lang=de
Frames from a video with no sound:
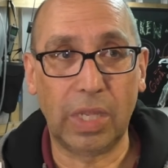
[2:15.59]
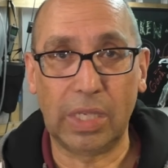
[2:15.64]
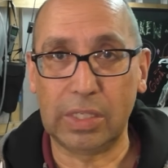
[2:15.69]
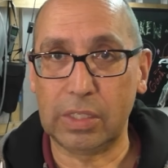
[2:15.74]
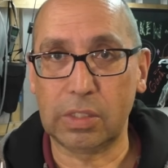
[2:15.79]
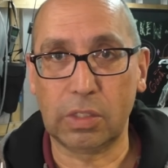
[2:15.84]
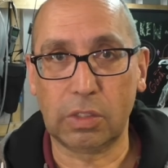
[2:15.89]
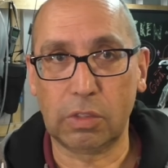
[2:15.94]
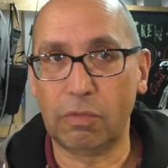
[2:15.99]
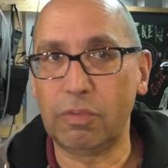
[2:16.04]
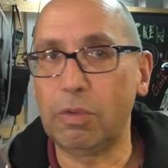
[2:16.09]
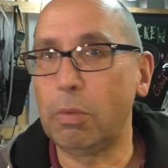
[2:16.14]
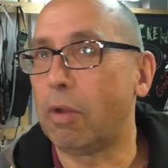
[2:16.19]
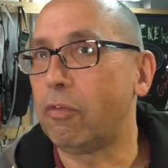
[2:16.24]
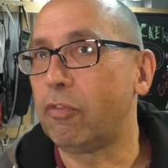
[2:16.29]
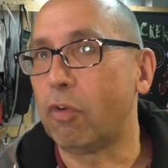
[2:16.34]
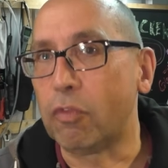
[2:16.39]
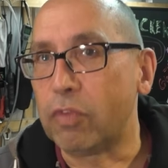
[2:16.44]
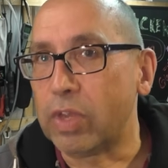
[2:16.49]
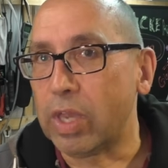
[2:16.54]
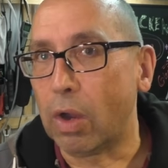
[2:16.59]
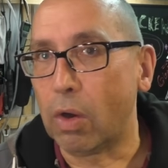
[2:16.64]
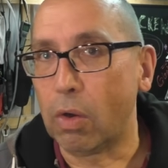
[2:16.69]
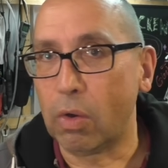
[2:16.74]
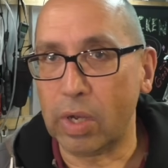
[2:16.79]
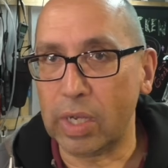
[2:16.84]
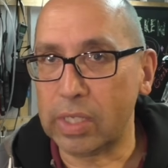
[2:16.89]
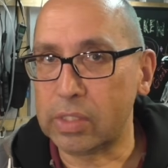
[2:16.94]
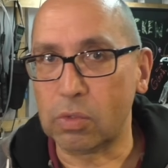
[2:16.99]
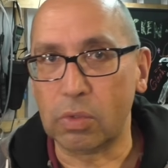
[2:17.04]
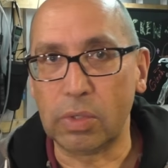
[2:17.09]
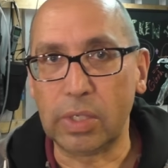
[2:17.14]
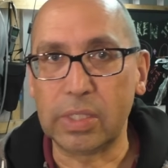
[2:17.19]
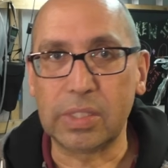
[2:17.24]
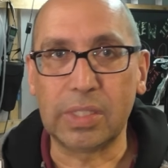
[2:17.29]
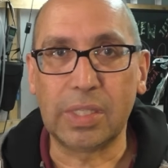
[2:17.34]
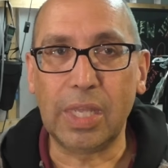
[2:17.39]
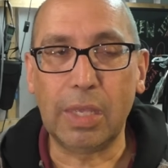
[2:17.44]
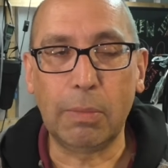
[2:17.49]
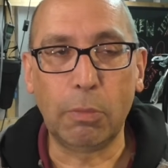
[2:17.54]
Der hat das also wie bei VW auch, rechts und
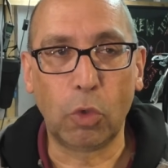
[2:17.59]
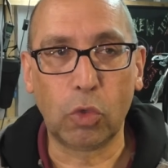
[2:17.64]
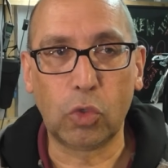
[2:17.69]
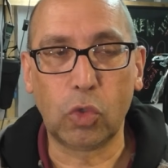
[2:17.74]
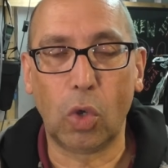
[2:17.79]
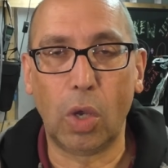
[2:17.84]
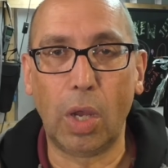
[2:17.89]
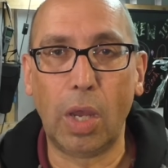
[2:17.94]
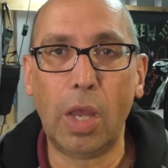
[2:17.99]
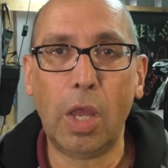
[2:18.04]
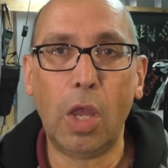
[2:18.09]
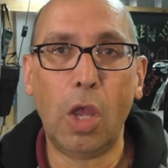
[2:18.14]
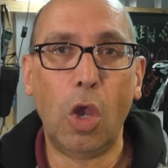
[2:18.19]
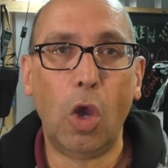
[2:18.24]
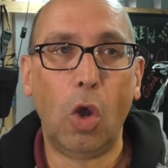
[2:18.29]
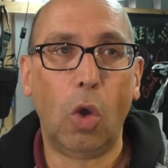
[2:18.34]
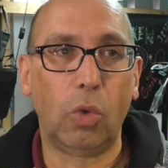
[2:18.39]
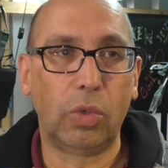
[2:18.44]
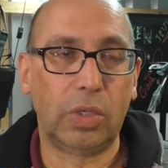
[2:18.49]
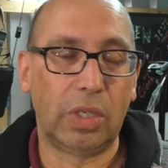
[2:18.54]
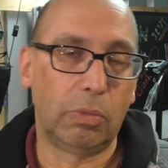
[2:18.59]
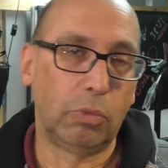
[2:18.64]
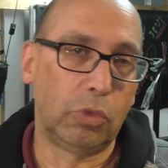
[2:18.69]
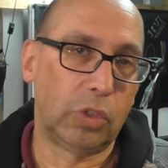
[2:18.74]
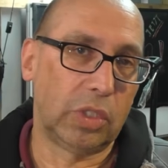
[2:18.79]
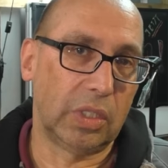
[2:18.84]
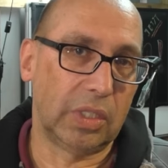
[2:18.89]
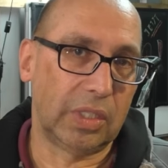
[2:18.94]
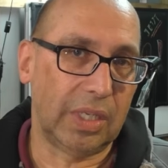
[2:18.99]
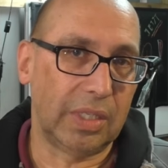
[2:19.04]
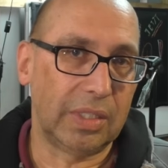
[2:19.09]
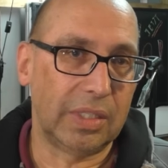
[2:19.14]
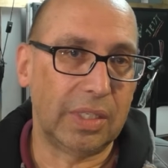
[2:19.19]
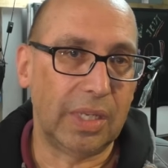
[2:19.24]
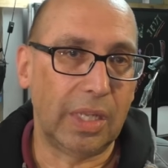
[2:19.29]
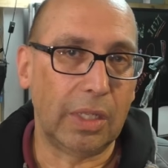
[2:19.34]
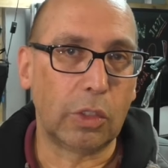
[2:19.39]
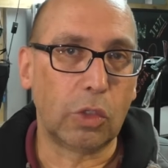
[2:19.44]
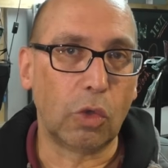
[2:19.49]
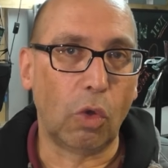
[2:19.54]
links einen E-Motor und da müsste das ganze
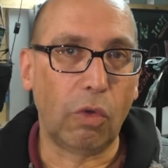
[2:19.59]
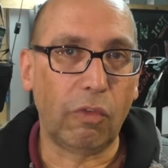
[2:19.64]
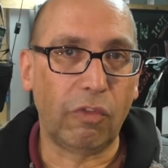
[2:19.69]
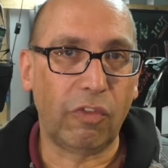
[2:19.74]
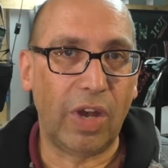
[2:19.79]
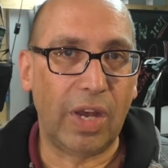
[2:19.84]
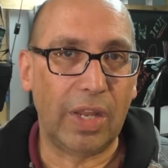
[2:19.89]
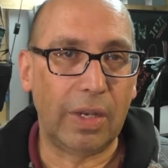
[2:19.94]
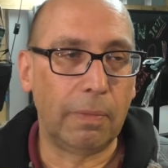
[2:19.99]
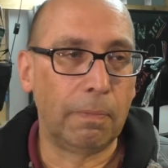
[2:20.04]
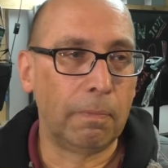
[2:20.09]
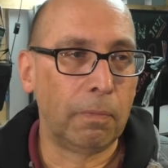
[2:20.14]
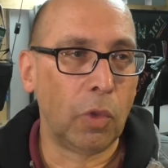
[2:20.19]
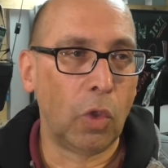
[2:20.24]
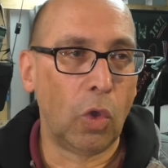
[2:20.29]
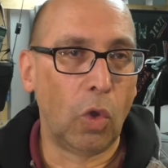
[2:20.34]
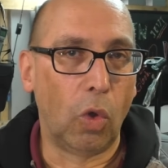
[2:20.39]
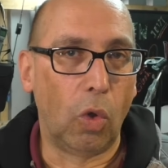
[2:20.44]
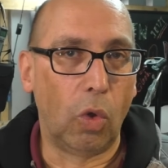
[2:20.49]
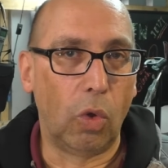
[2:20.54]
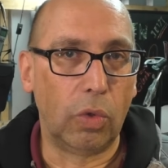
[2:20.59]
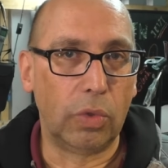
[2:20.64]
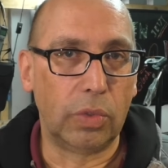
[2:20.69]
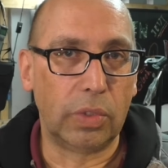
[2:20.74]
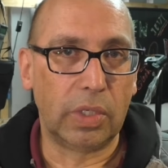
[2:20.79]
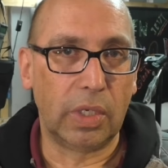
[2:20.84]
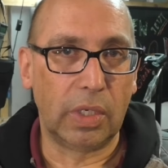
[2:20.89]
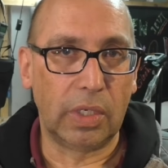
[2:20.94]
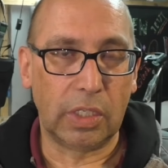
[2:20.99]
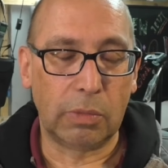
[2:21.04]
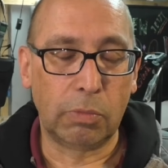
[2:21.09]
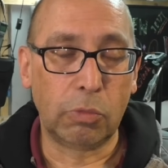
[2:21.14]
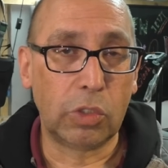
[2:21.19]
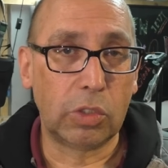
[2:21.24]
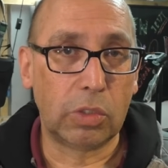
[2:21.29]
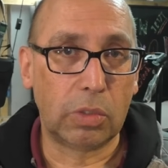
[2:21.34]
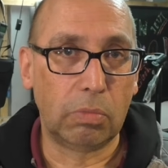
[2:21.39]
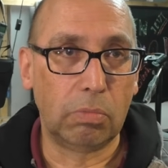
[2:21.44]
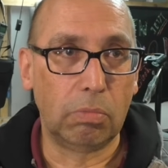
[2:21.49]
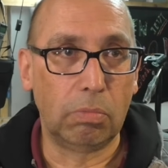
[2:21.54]
Ding zurückfahren und äh, das
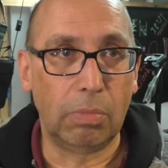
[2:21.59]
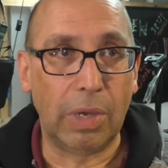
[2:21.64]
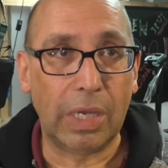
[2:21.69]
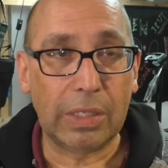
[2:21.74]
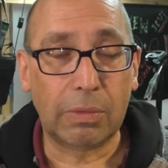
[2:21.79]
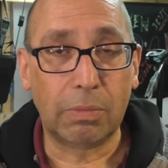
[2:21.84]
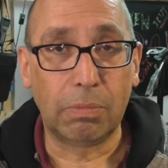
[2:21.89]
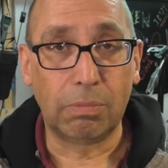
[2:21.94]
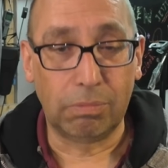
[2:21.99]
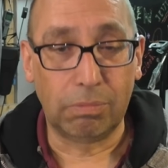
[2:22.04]
müsst, macht